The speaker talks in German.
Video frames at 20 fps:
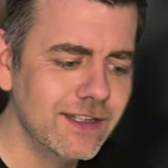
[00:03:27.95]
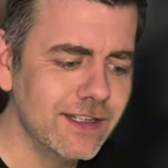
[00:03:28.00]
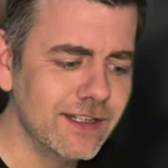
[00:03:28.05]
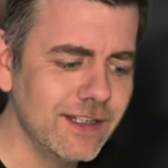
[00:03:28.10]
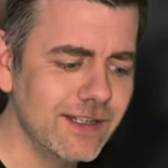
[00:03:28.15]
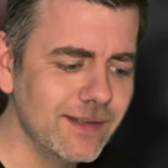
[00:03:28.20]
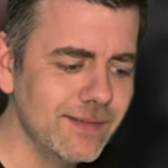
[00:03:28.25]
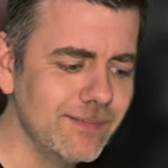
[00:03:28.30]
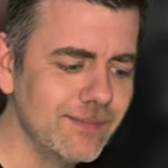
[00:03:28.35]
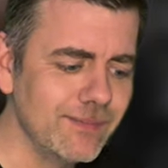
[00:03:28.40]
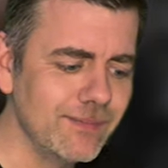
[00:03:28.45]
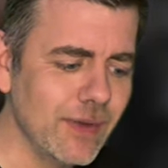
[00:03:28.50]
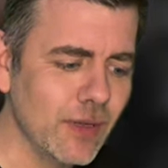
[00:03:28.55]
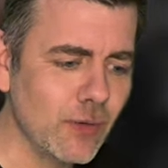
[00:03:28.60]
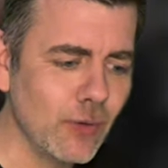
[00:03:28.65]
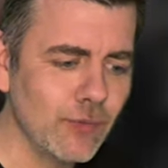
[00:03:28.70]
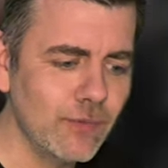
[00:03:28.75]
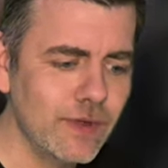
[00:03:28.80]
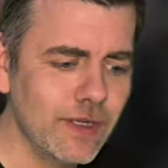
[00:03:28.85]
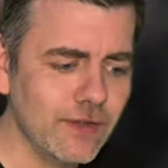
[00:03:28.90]
Ähm, mal
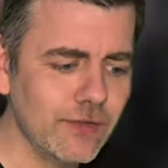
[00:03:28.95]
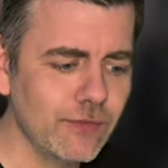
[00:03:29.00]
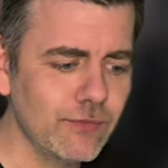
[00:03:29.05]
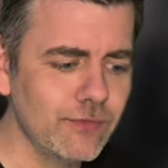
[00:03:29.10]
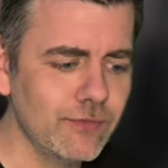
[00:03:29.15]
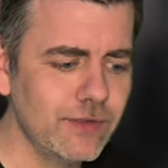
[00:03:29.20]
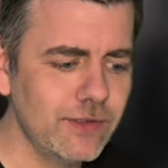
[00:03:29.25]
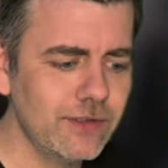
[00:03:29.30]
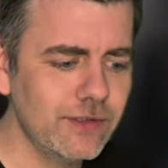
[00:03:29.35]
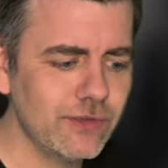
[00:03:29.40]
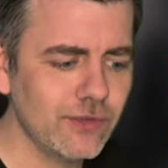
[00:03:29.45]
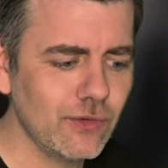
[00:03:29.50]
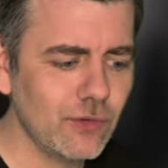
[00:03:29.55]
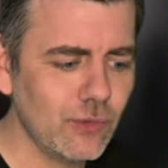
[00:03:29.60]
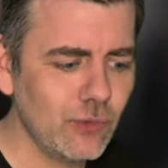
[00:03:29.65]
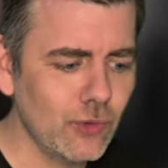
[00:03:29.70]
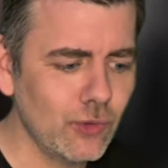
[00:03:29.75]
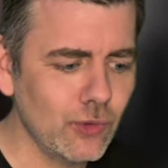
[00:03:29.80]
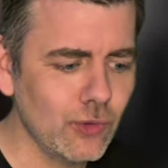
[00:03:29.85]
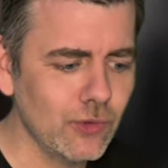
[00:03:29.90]
gucken, wie das so wird
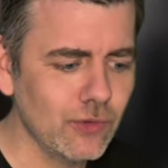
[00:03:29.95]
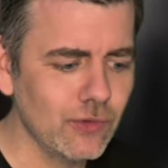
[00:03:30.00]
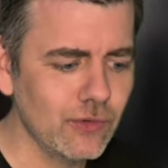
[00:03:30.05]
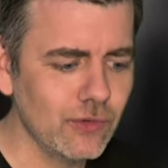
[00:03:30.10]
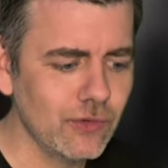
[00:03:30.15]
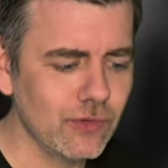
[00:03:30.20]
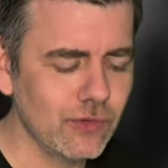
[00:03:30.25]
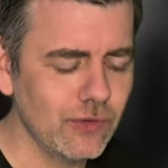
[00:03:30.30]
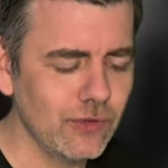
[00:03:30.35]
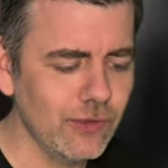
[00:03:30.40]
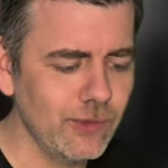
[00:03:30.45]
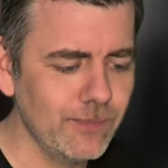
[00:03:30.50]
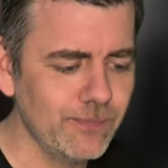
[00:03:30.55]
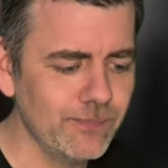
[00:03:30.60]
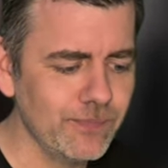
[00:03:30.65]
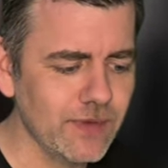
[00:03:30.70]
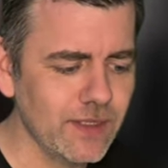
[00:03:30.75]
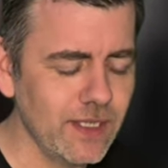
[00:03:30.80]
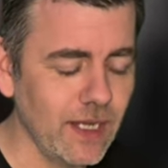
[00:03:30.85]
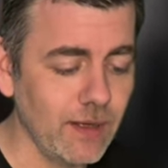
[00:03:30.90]
und
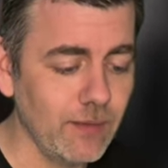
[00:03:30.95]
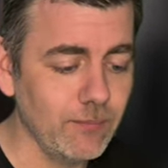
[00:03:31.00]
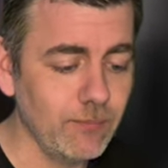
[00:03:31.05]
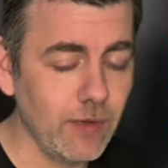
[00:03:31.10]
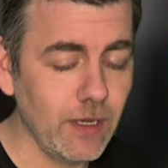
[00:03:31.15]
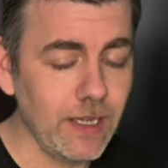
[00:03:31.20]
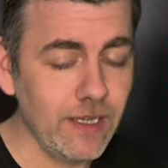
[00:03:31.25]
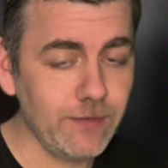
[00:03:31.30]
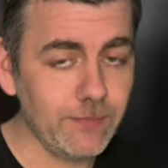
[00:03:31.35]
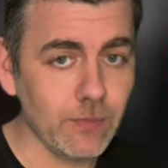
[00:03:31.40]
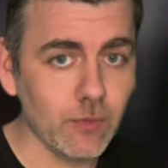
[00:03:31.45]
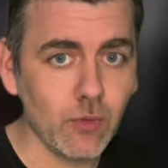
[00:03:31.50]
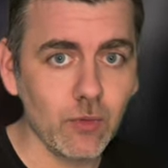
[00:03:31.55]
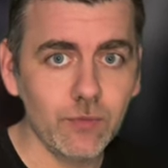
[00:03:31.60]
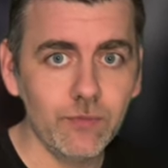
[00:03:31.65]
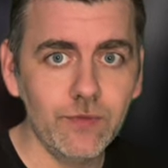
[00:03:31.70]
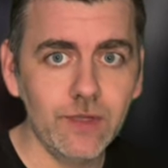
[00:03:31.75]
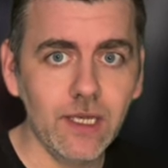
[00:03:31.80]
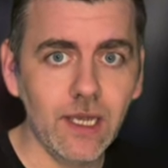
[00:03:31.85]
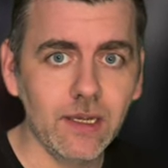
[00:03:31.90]
ähm, ja, mal, erstmal
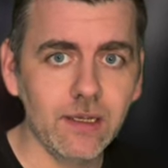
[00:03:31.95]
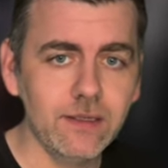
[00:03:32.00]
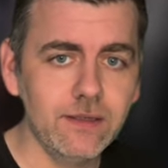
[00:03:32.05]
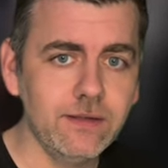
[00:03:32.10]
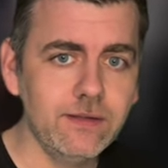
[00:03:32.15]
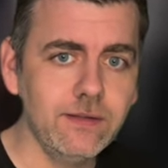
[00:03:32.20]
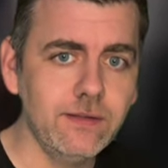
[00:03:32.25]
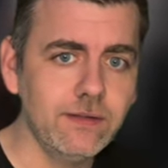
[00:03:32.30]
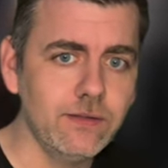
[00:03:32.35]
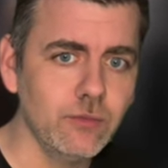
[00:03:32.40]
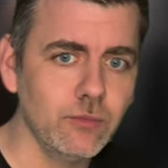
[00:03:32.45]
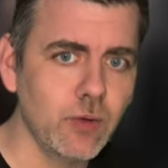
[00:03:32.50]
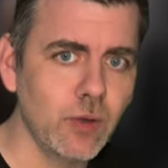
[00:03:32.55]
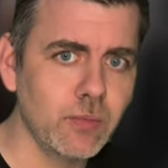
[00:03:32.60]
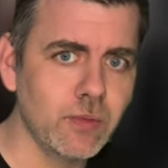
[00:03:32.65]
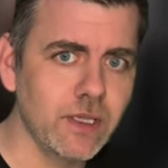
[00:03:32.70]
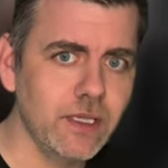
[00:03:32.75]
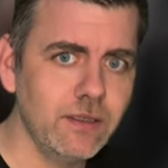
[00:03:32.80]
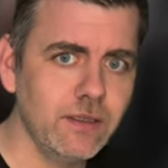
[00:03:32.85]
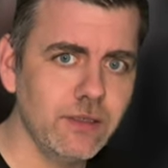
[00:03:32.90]
gucken, wie lange die Season
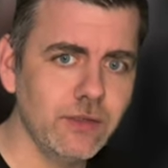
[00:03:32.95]
überhaupt geht.